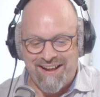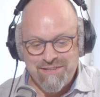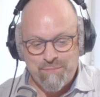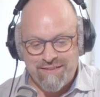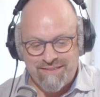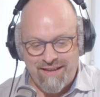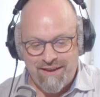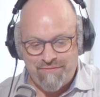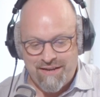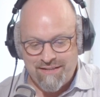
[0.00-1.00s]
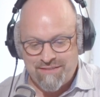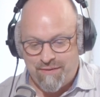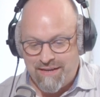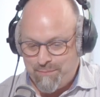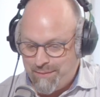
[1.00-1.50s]
Also genau. bitte, er war
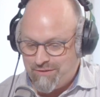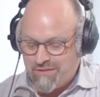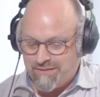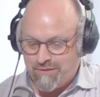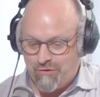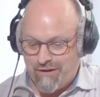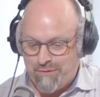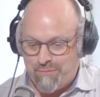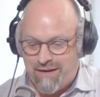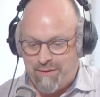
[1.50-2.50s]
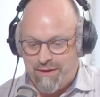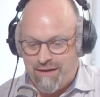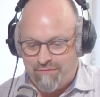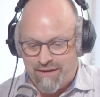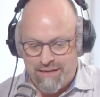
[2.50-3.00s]
zwar im menschlichen Körper, aber
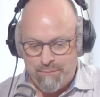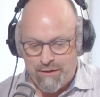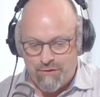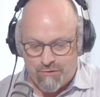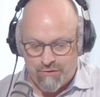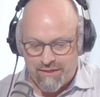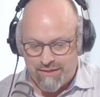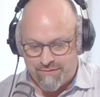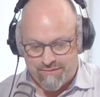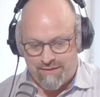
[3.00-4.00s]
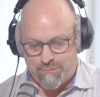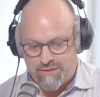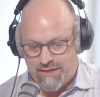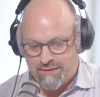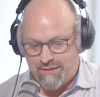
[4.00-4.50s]
er war immer noch er
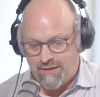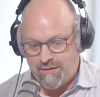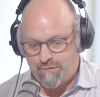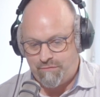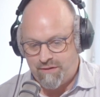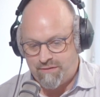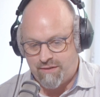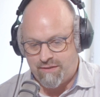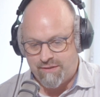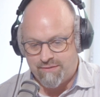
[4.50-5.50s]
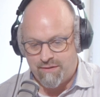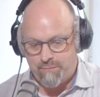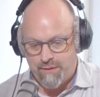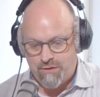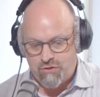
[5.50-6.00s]
selbst. Er hatte andere Fähigkeiten als
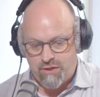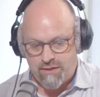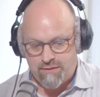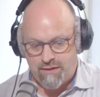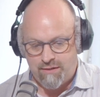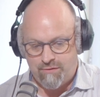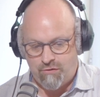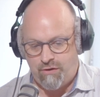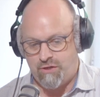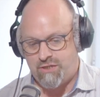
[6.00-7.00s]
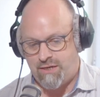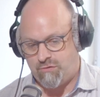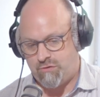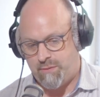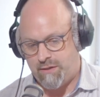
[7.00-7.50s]
ein Mensch. Er hatte einen
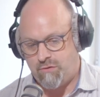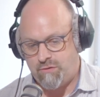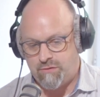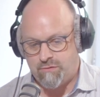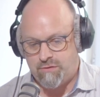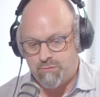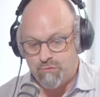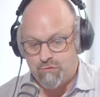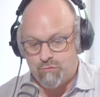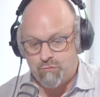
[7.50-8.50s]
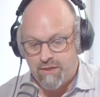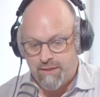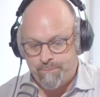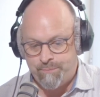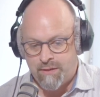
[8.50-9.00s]
Sonderstatus bei Gott. Und ich muss
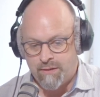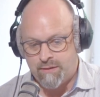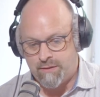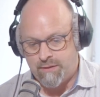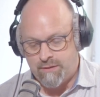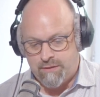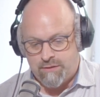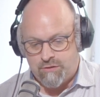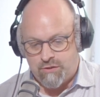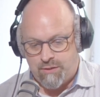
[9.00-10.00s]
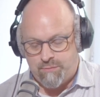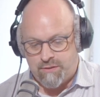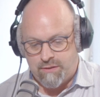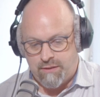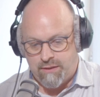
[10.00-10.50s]
zugeben,
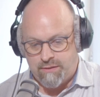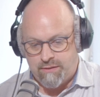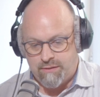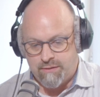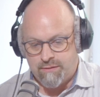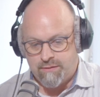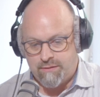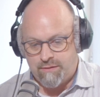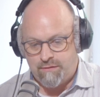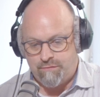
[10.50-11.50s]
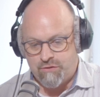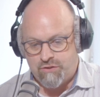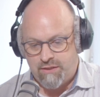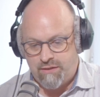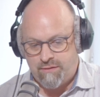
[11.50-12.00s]
schreibt Jani hier, ich
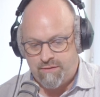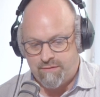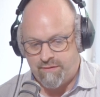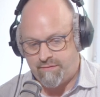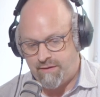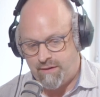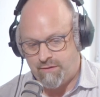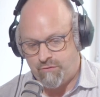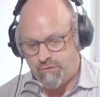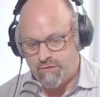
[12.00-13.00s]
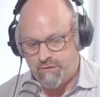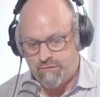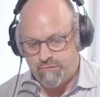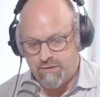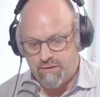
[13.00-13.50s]
verstehe diese Sache noch
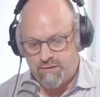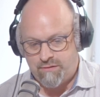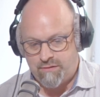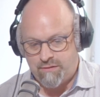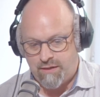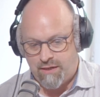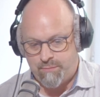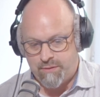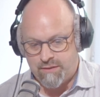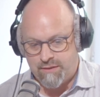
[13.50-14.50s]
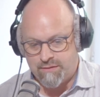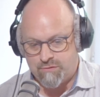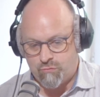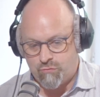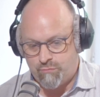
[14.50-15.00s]
nicht wirklich, aber
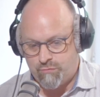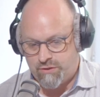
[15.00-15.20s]
das oben